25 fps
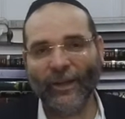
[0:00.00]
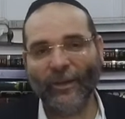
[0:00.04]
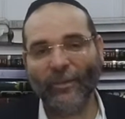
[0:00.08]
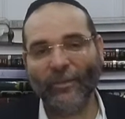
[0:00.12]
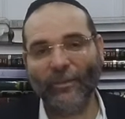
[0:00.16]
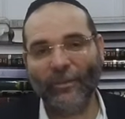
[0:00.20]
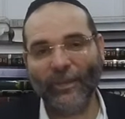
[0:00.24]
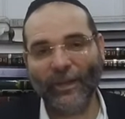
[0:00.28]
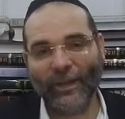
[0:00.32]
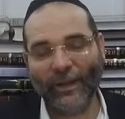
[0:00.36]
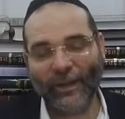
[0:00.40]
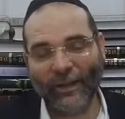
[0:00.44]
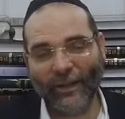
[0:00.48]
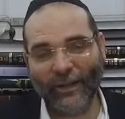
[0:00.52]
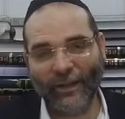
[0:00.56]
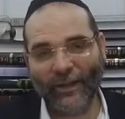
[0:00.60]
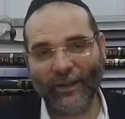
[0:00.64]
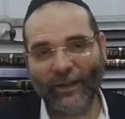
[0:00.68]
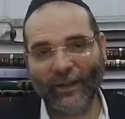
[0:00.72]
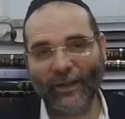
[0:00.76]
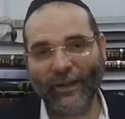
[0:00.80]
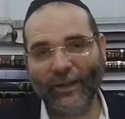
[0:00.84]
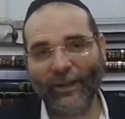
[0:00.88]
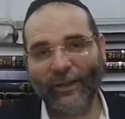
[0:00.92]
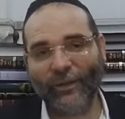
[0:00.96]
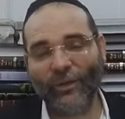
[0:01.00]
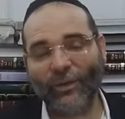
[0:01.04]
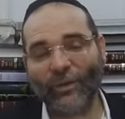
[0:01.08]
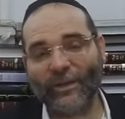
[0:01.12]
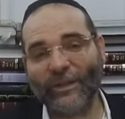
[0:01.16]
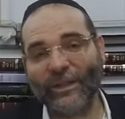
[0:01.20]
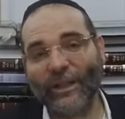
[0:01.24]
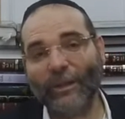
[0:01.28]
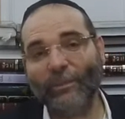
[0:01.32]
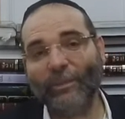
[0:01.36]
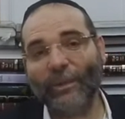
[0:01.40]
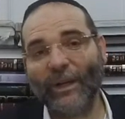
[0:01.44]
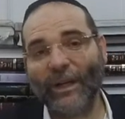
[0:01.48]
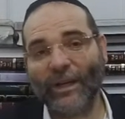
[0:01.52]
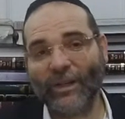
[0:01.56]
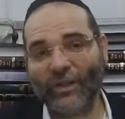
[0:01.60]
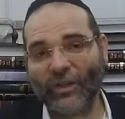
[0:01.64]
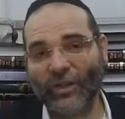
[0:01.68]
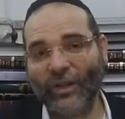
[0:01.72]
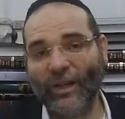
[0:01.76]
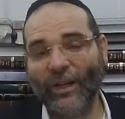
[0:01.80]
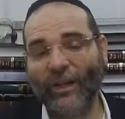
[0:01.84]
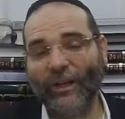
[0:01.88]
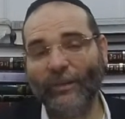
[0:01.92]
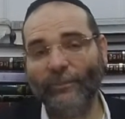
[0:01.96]
Mais dans cette
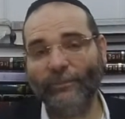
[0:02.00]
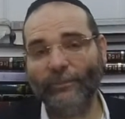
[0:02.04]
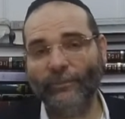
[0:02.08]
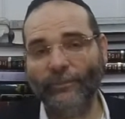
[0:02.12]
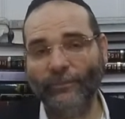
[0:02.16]
paracha,